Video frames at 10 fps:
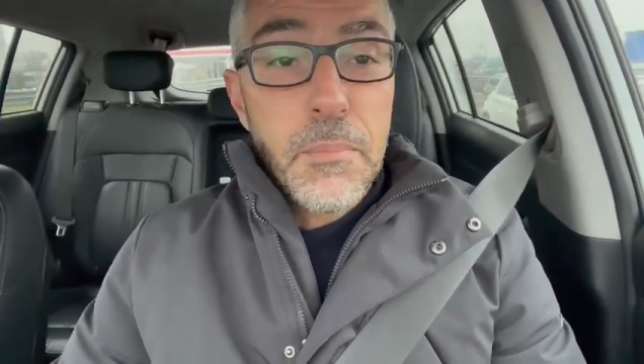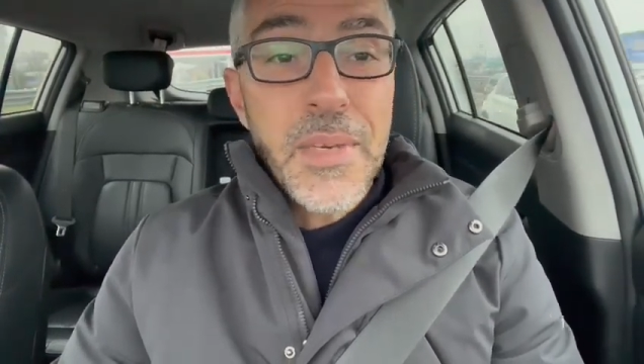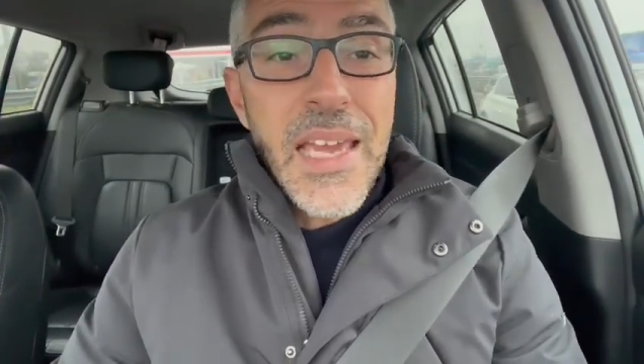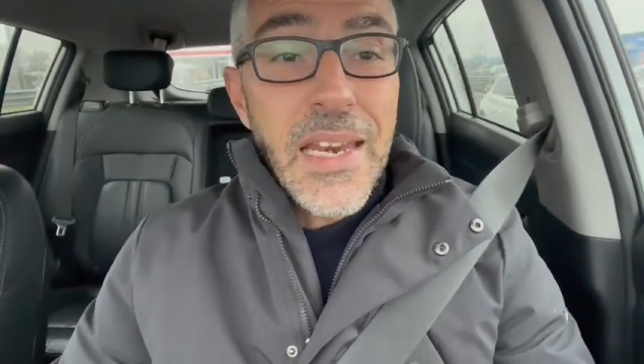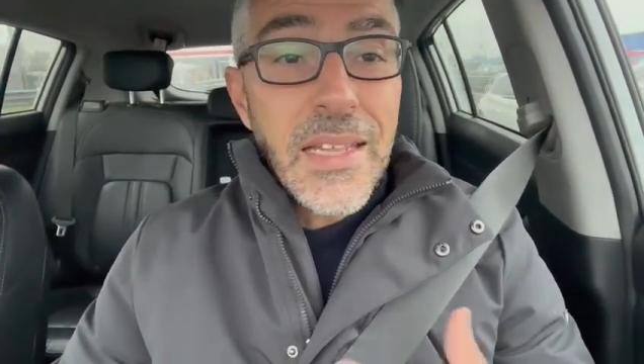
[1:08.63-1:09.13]

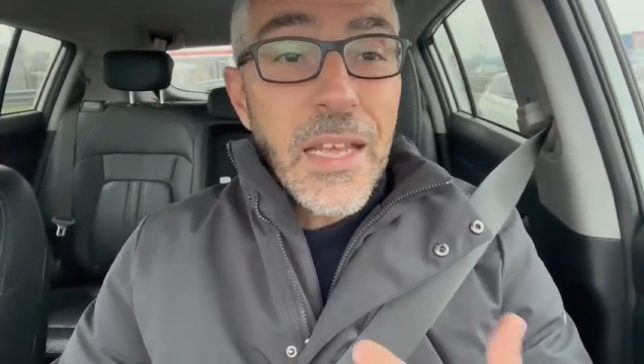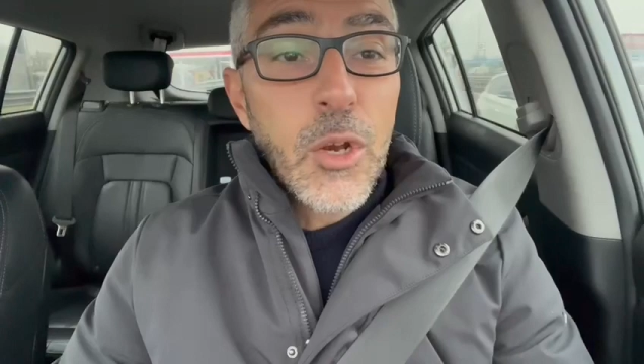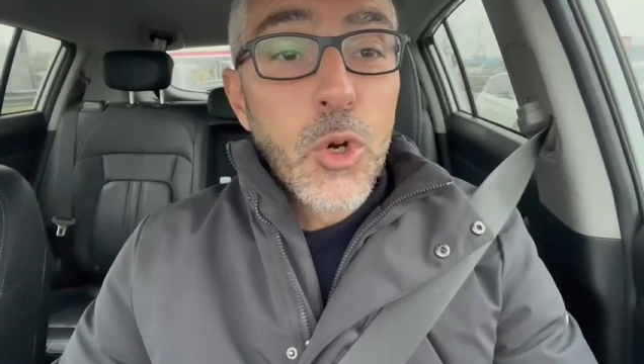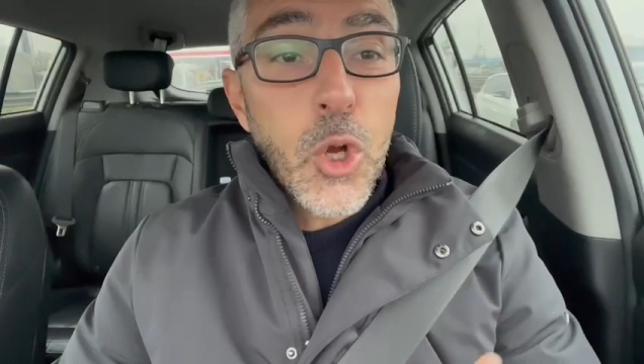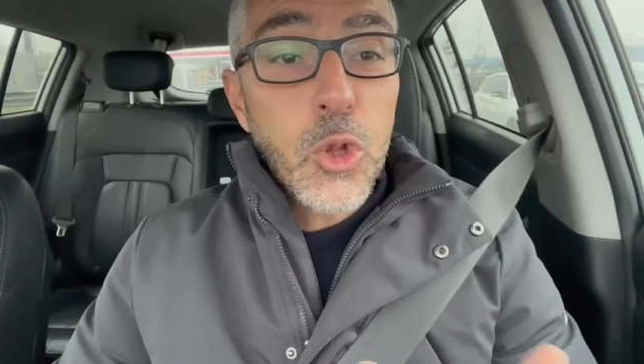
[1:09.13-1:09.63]
pieni dei
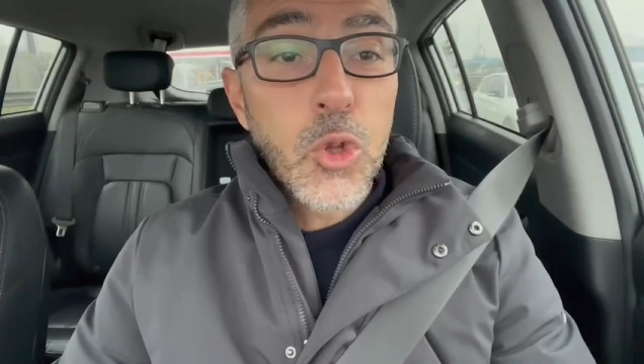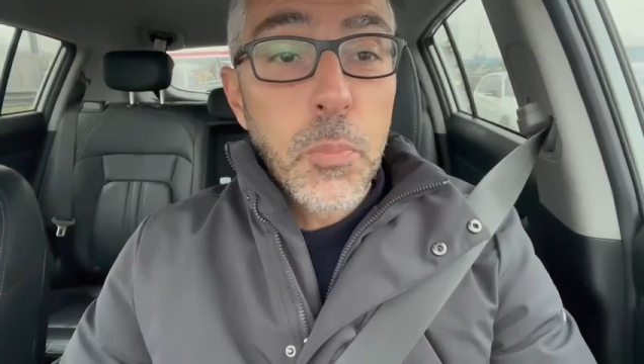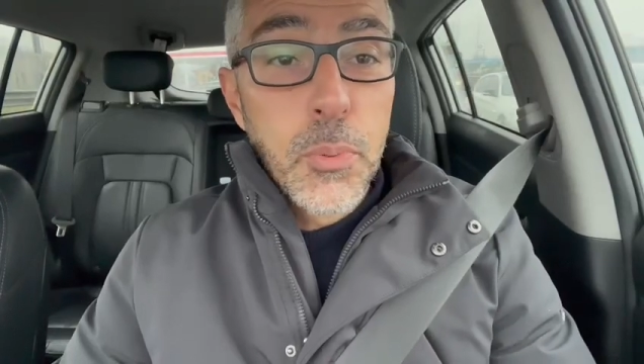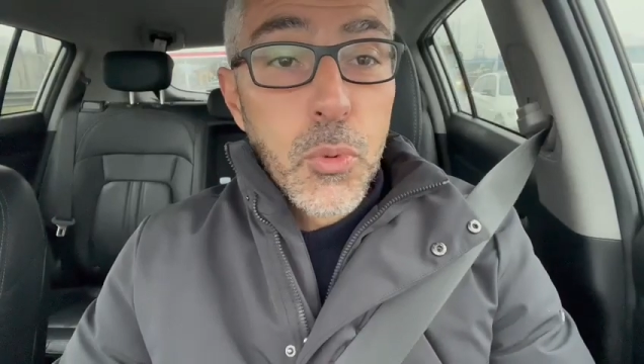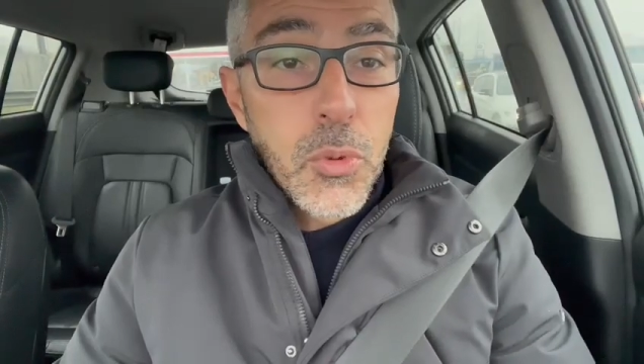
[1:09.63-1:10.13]
loro otto
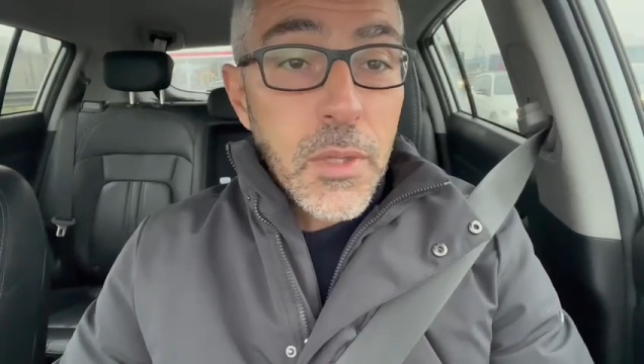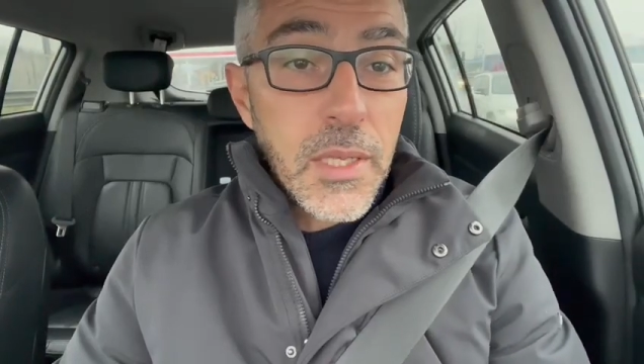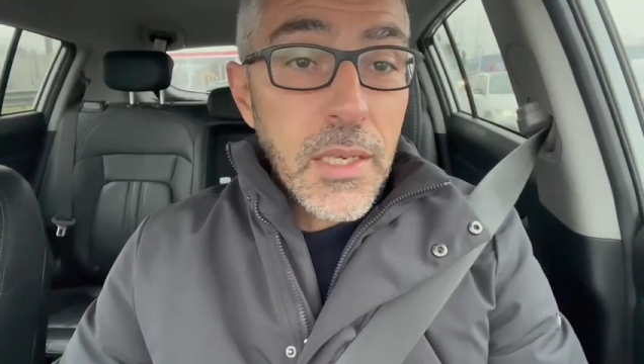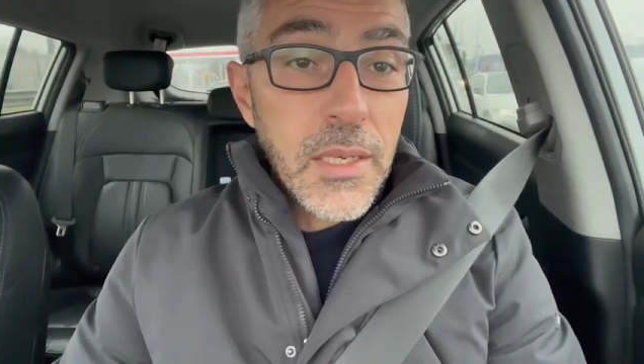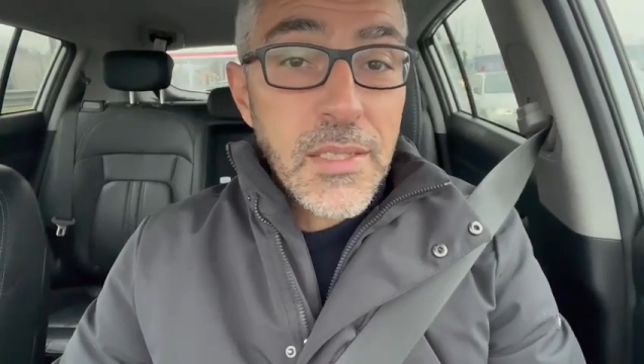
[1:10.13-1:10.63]
punti